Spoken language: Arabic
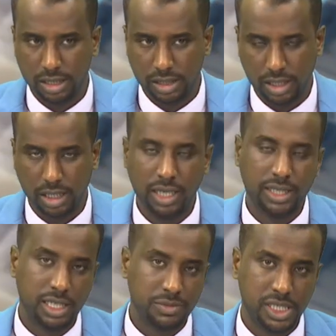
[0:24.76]

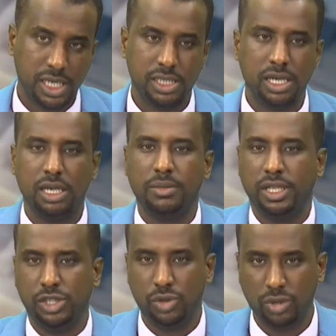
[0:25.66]
تجليات الأزمة السياسية هي ما
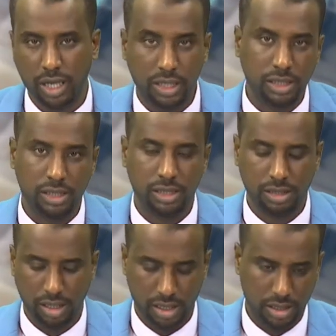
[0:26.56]
نعيشه الآن
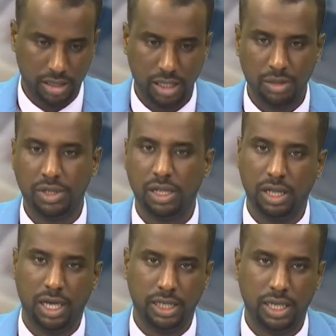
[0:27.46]
يعني كثير من
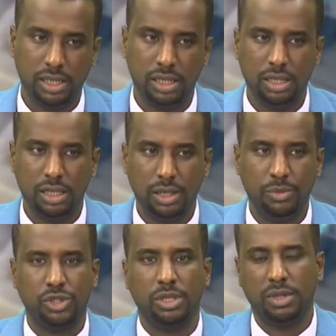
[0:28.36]
الحاجات
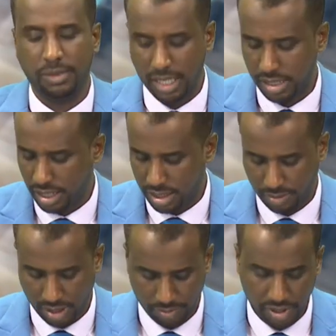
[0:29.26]
مرتبطة بهذه
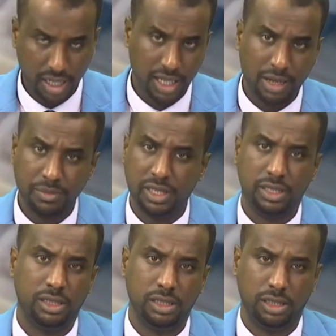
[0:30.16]
الأزمة منها الأمن
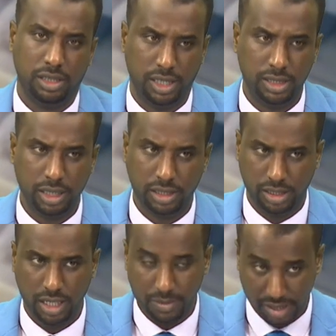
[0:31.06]
يعني حتى
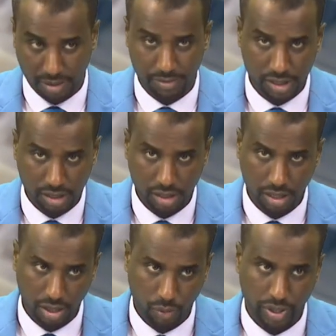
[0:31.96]
انعدام الأمن
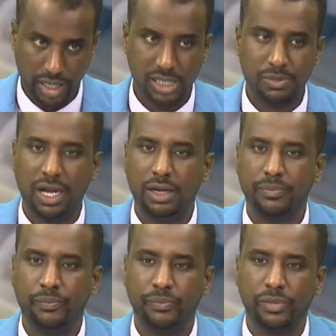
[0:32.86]
والأزمة
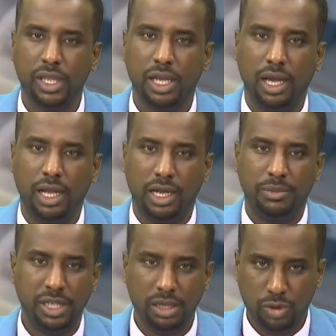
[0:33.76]

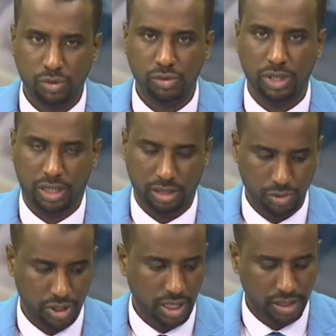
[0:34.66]
الأمنية الموجودة يعني
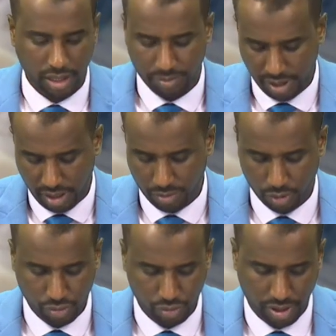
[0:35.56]
المشكلات الأمنية
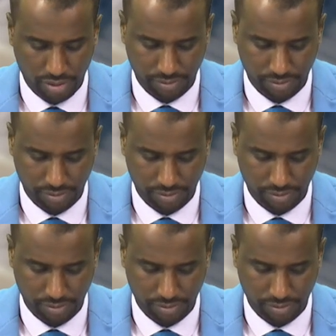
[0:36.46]
الموجودة